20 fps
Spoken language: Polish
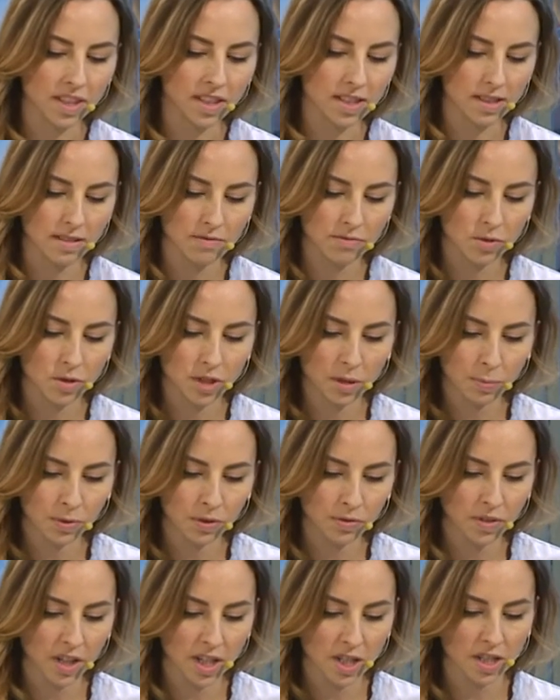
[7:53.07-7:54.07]
Ja jestem w ogóle
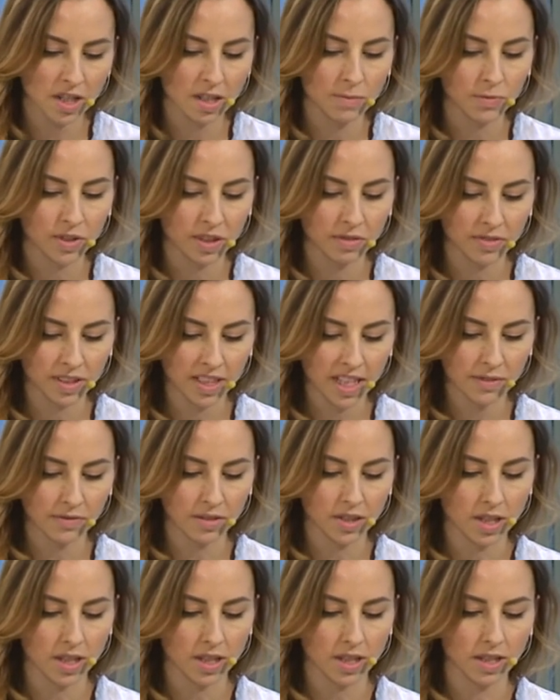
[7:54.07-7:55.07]
pod wrażeniem tych
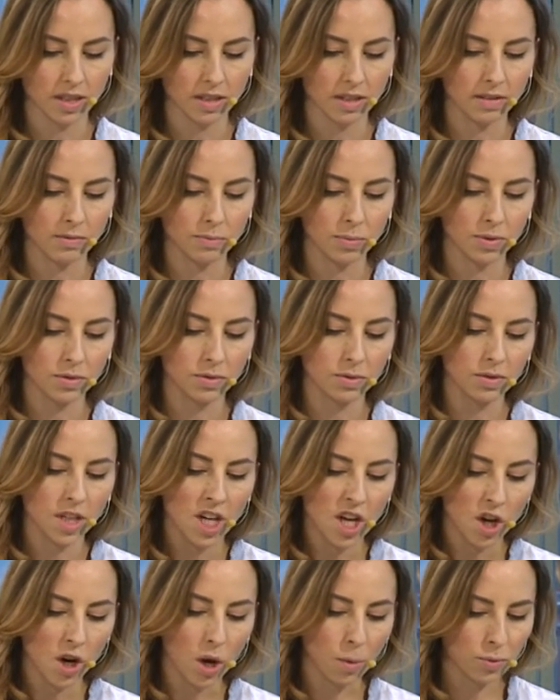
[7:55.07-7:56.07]
wydawnic, e, bo
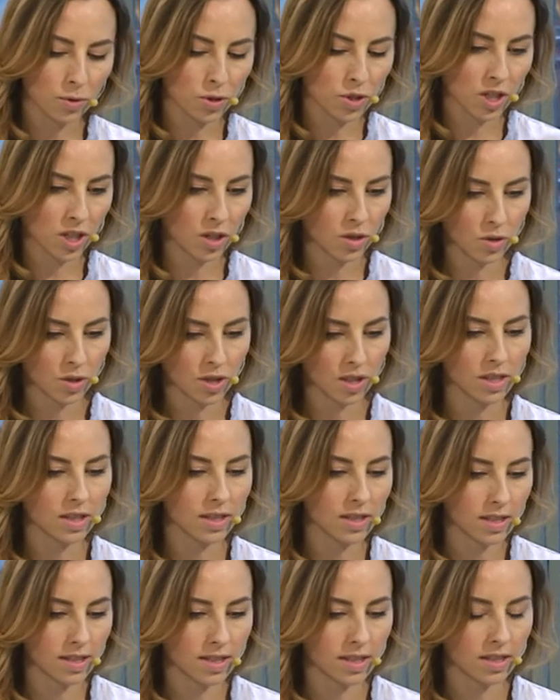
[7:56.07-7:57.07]
oprócz tego, że
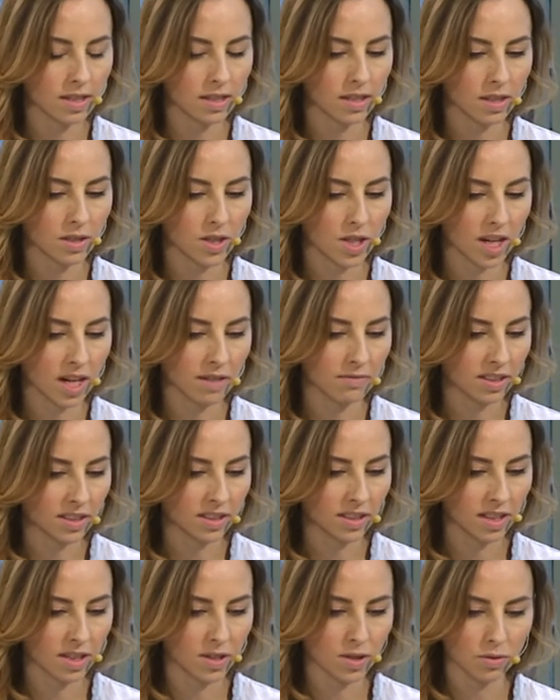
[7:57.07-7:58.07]
jest ciekawa
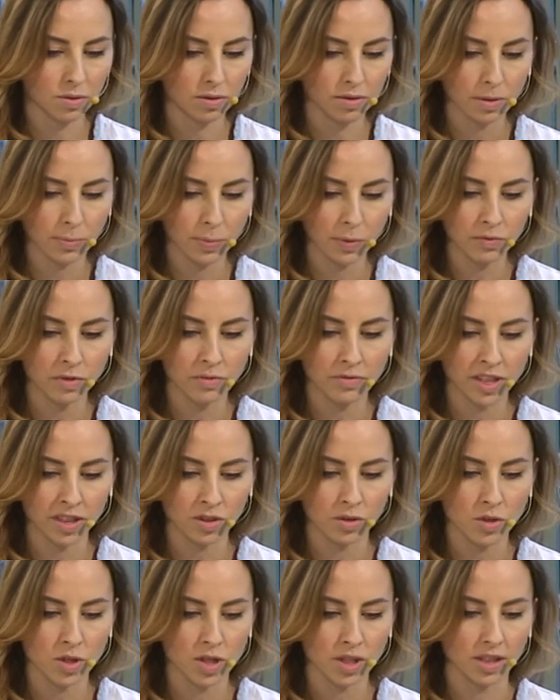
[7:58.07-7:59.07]
treść, którą na pewno
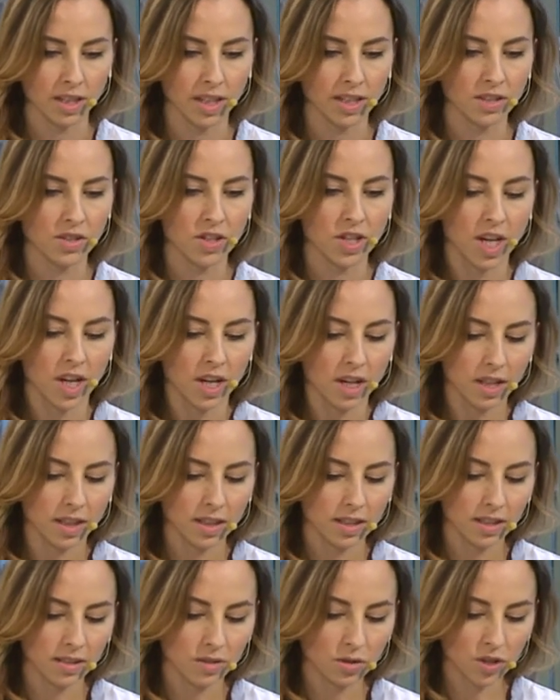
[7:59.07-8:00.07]
warto czytać,
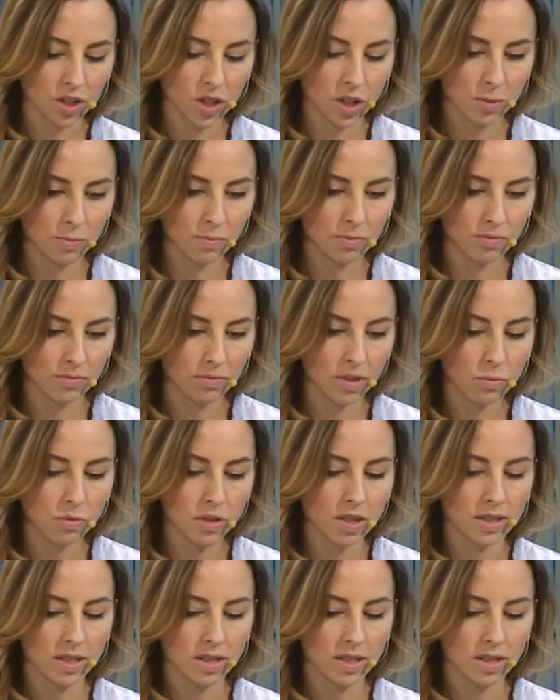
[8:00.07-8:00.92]
to też miło